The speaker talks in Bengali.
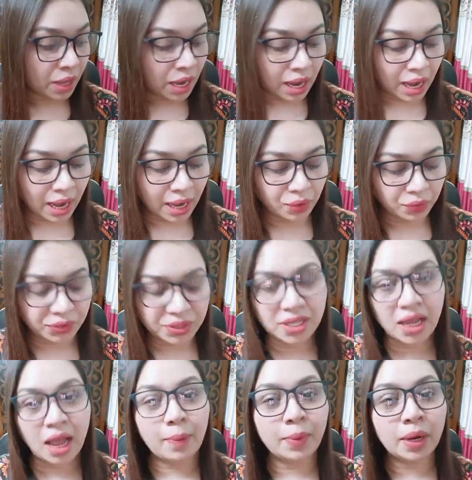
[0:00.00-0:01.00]
আর
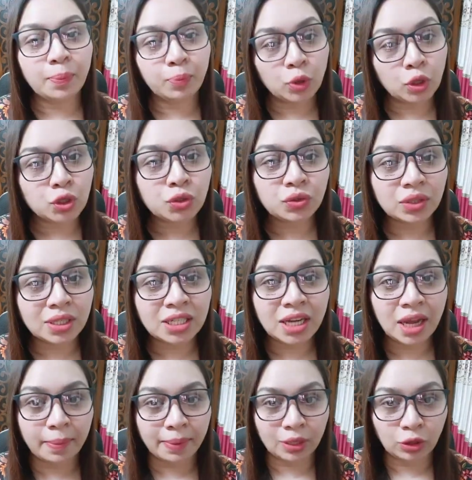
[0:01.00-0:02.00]
হচ্ছে আমার পছন্দের
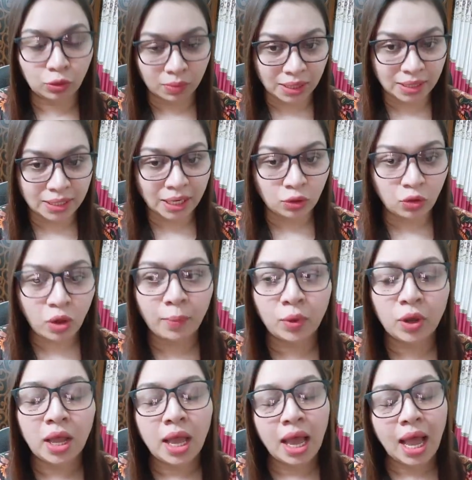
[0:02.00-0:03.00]
সাবান তোমরা জানো
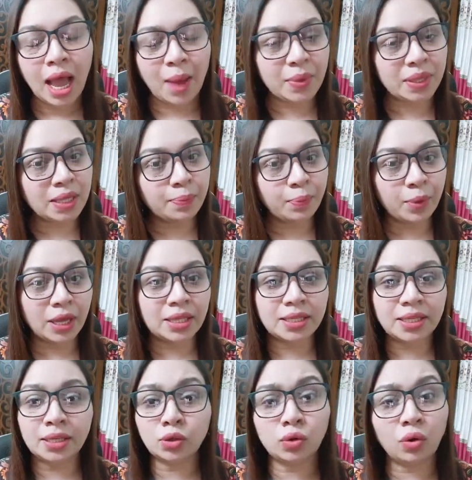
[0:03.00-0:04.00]
এবং আমাদের
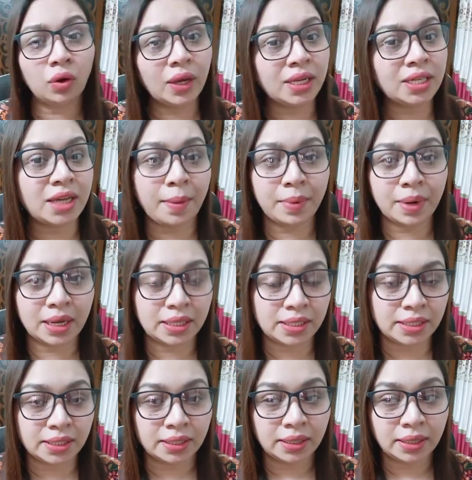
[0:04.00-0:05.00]
পেজে কিন্তু অনেক সাবান
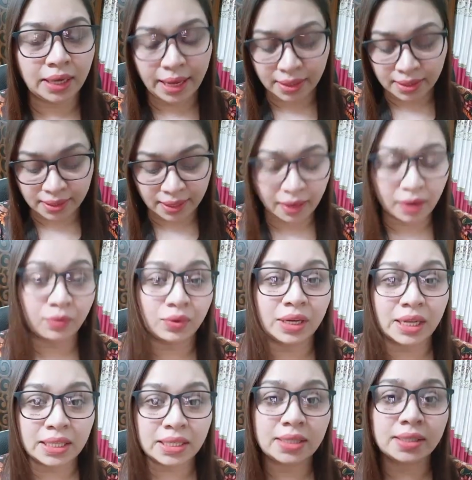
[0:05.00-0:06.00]
আছে লাইক সেরাভির
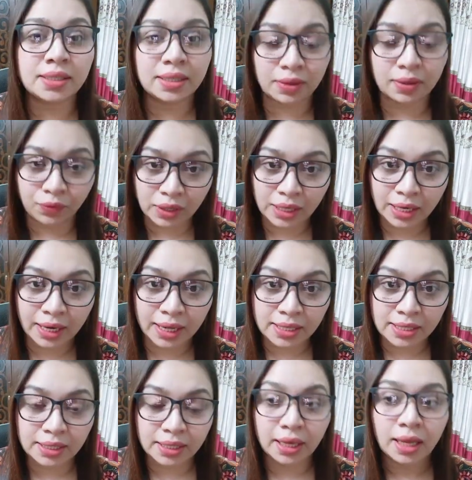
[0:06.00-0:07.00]
আছে সেটাফিলের
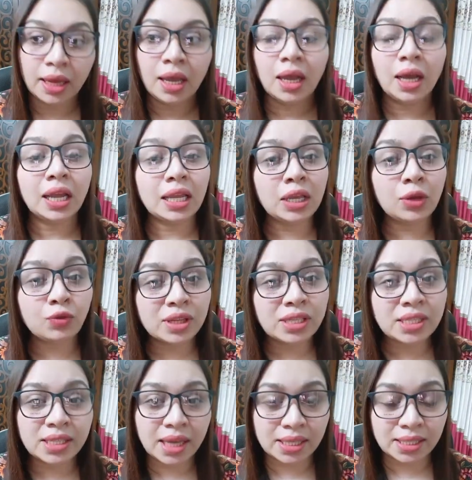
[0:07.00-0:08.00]
আছে
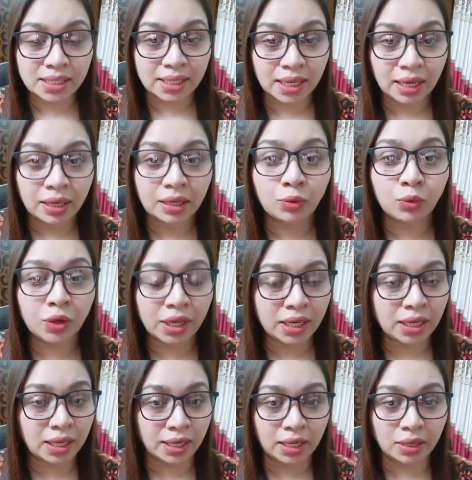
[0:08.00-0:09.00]
ইউএসএ আছে ইউকে
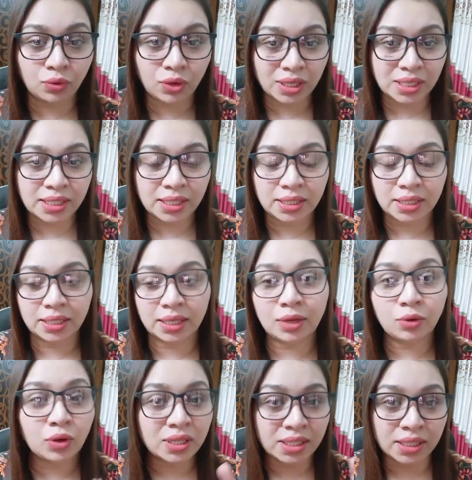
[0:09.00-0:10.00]
ইউএসএ যেটা
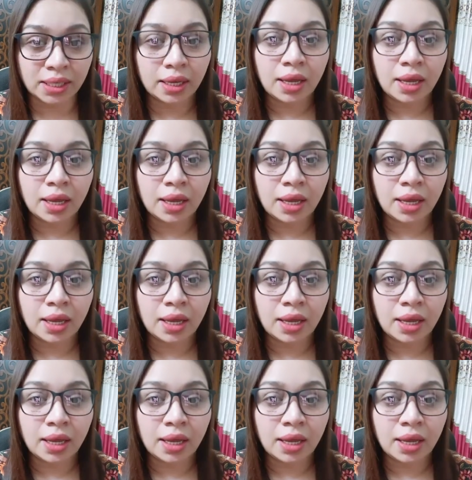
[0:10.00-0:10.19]
ইউএসএ